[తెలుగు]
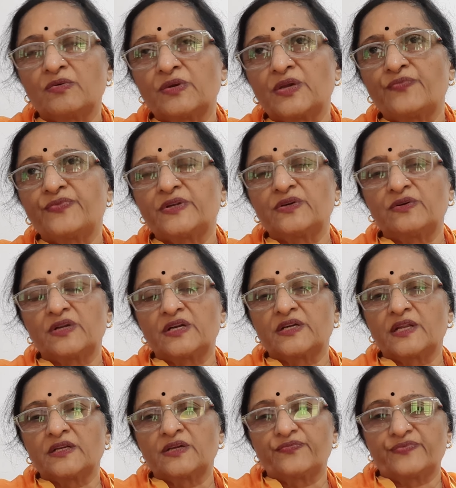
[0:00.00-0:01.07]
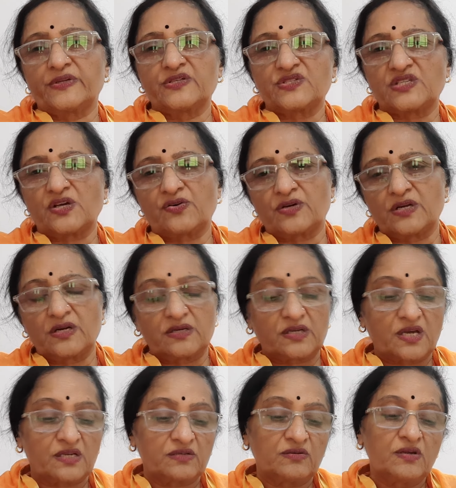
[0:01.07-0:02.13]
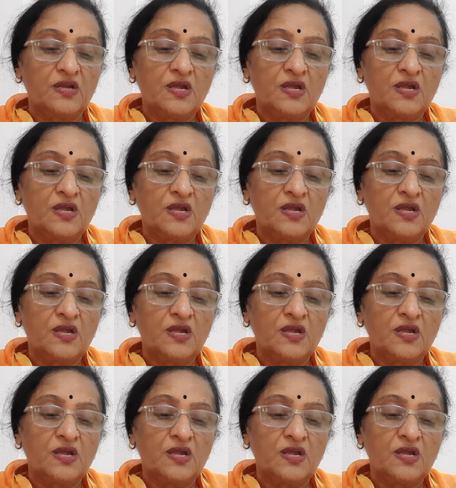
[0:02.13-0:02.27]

గిఫ్ట్ రిటర్న్ గిఫ్ట్ ఇస్తాం అన్నట్టుగాను